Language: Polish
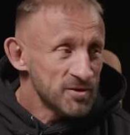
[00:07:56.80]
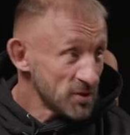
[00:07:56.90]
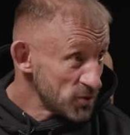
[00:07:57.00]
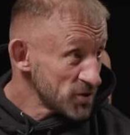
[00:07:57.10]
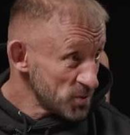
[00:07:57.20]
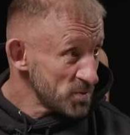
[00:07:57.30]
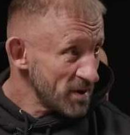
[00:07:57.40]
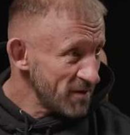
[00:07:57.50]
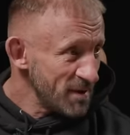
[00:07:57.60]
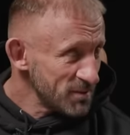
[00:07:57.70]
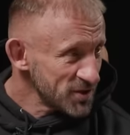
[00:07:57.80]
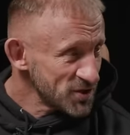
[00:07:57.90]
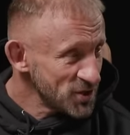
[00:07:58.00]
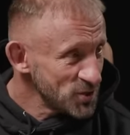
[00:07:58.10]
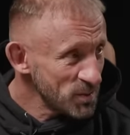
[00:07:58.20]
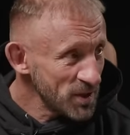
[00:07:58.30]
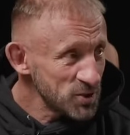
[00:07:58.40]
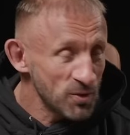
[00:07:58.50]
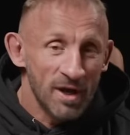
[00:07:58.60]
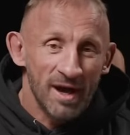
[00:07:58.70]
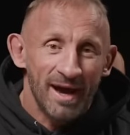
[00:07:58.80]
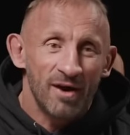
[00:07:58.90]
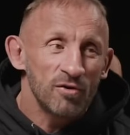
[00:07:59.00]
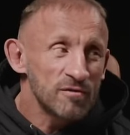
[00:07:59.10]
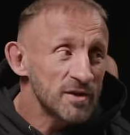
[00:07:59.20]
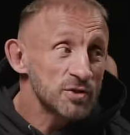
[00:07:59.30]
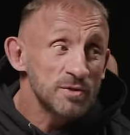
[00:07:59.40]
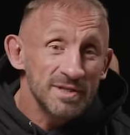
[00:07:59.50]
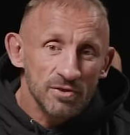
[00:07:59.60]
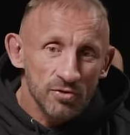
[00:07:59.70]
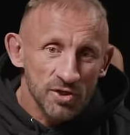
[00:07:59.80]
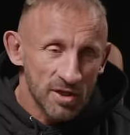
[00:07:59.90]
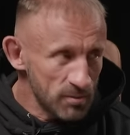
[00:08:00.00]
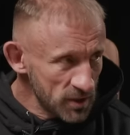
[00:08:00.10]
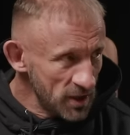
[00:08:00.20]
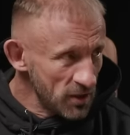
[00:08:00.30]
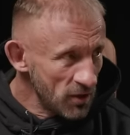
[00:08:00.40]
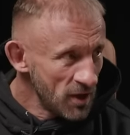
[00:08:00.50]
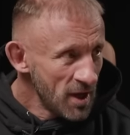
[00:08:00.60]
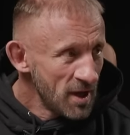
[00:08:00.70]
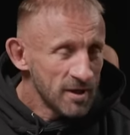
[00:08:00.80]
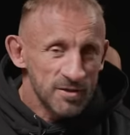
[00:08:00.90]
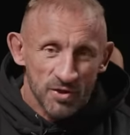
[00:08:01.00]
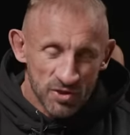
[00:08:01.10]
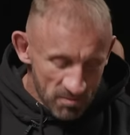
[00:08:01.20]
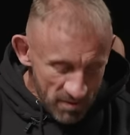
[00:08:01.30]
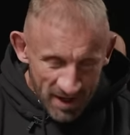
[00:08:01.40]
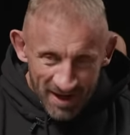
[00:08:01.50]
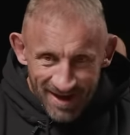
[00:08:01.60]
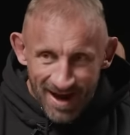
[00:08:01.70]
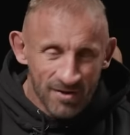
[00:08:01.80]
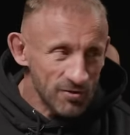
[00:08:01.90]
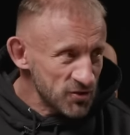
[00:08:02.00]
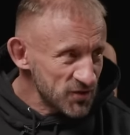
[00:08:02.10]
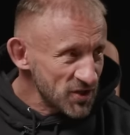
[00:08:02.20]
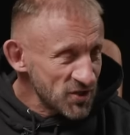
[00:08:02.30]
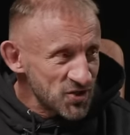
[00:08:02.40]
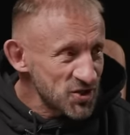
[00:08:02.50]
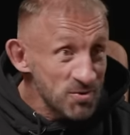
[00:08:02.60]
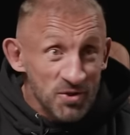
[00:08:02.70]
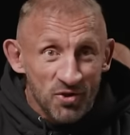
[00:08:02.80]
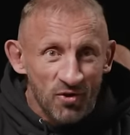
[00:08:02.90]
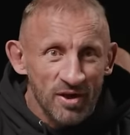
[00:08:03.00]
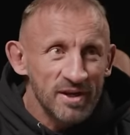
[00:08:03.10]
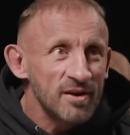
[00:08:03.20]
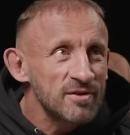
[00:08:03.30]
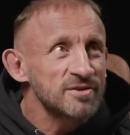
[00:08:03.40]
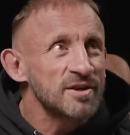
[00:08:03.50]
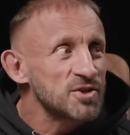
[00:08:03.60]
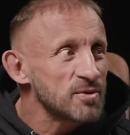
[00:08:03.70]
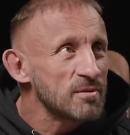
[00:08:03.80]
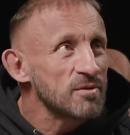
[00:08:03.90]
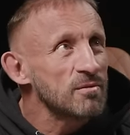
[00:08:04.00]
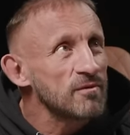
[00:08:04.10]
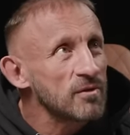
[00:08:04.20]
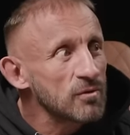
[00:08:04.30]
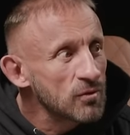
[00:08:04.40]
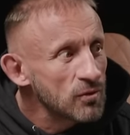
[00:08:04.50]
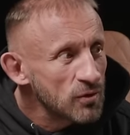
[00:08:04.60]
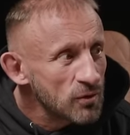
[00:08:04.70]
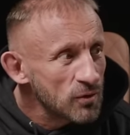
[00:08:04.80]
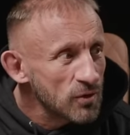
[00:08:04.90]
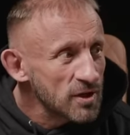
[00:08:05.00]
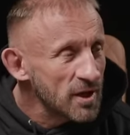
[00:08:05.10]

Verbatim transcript: czyli już coś przypakowałem. No tak, tak, tak, tak, no ja, on ważył 107 kg. No. I słuchajcie, mega jakość, wszędzie żyły to. Jak ja go zobaczyłem, to mówię, ale to było